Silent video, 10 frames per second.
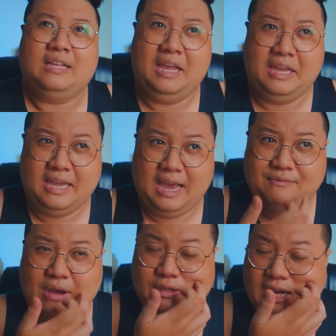thì à,
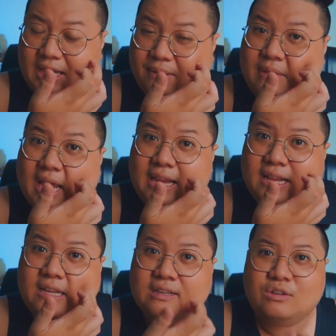vào thời điểm này
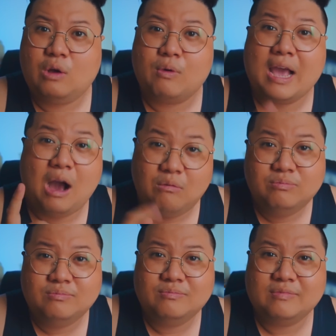đó có một cái
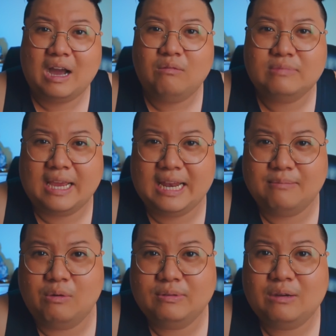ông ông này là
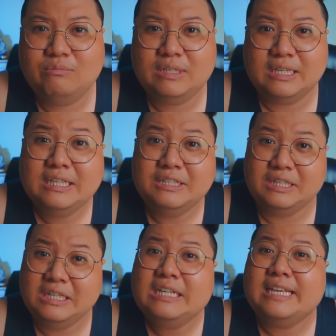một trong những
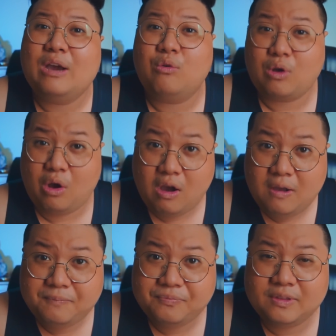người rất là giàu
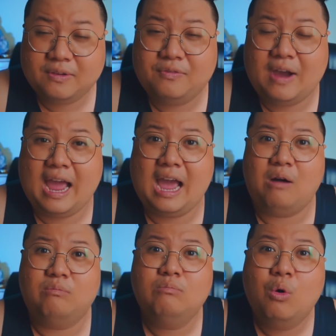có và
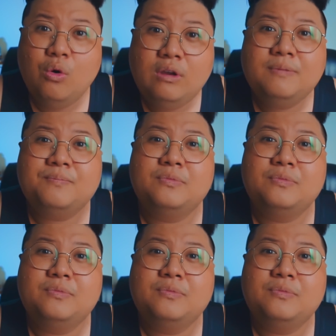ổng muốn